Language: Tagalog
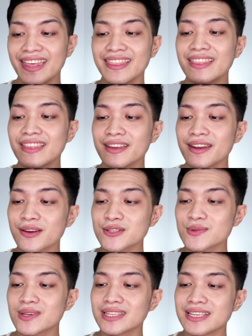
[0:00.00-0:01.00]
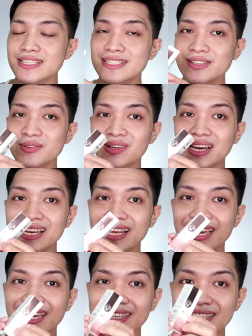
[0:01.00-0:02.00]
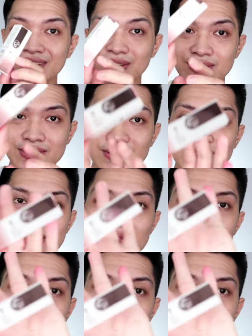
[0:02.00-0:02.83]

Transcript: And then the next one is yung nakalagay dito. So this